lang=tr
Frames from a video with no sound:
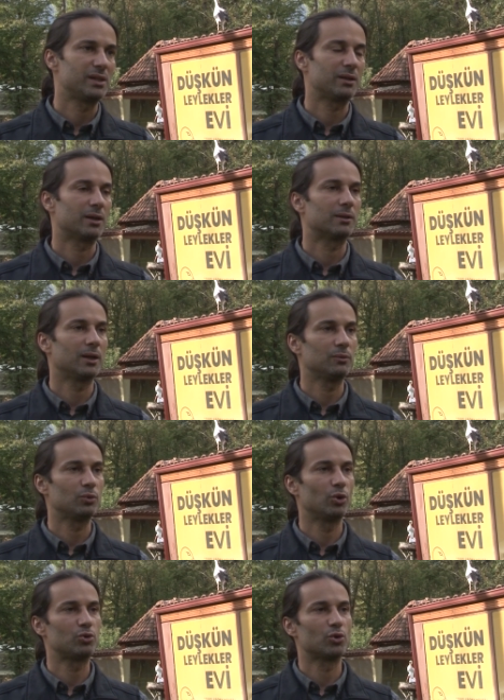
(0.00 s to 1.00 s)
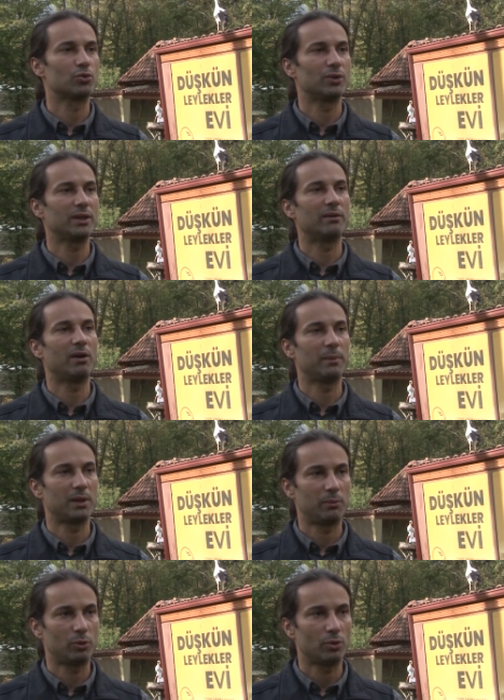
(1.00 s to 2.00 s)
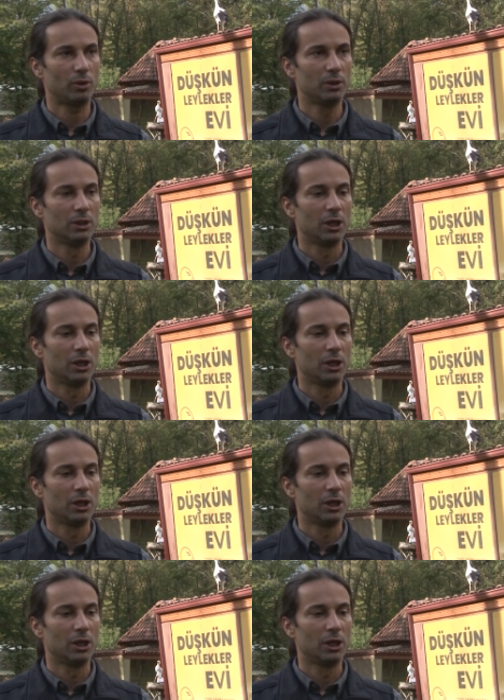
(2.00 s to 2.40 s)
tekrardan göç yolculuğuna devam edebiliyor.